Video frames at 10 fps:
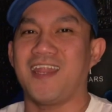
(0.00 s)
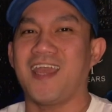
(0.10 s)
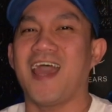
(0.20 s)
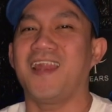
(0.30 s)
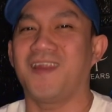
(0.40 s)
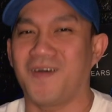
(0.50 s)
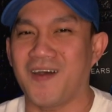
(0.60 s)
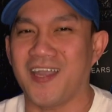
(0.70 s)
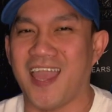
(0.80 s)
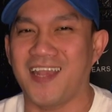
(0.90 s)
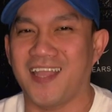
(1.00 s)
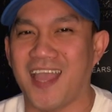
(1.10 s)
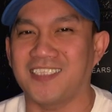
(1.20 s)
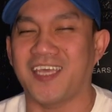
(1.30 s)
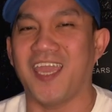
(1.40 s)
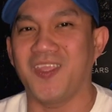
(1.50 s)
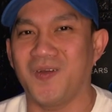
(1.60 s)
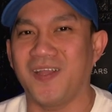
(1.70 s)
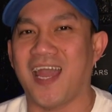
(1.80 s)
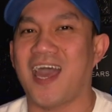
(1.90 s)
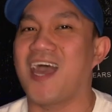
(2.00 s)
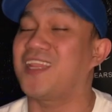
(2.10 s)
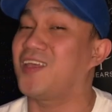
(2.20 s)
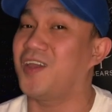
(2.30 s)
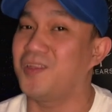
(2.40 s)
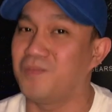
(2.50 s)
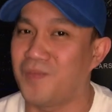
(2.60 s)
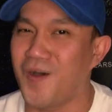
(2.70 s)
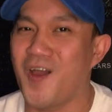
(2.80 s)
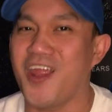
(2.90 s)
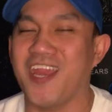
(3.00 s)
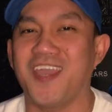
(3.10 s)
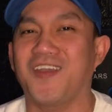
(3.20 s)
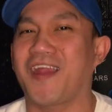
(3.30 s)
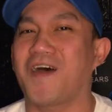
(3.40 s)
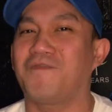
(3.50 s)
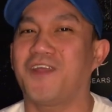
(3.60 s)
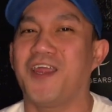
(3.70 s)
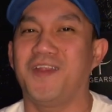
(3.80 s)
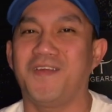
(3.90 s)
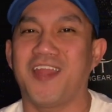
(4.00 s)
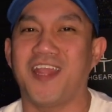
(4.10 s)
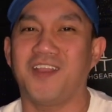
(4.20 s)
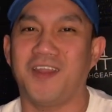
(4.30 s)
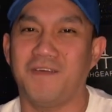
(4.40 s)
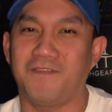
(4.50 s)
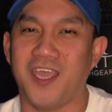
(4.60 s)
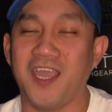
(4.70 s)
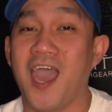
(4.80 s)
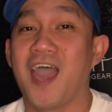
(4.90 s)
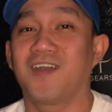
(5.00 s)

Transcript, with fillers: And hello again guys sa inyong lahat. Good morning, good afternoon, and good evening.